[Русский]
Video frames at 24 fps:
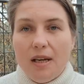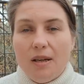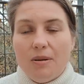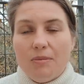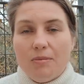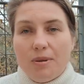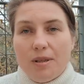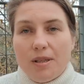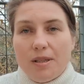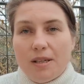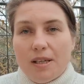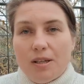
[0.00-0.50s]

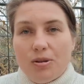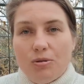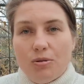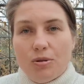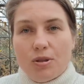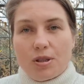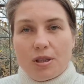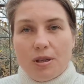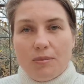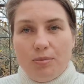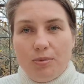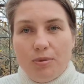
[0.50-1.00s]
беседует
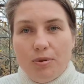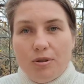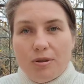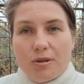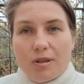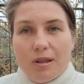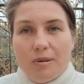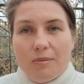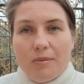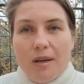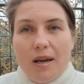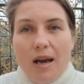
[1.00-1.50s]
с
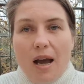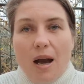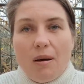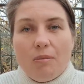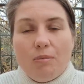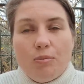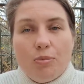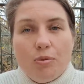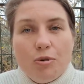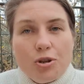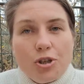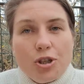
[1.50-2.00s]
апостолами
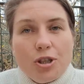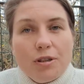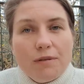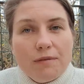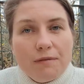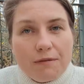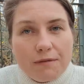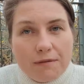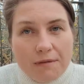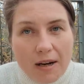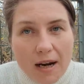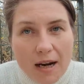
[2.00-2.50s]
об
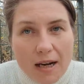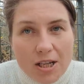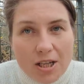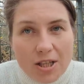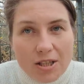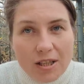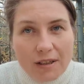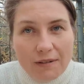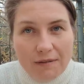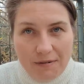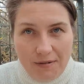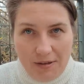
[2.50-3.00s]
очень
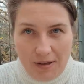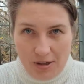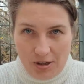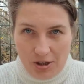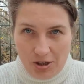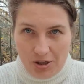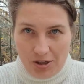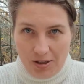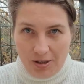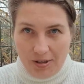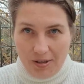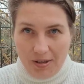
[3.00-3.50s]
важной
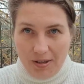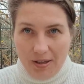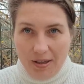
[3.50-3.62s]
вещи.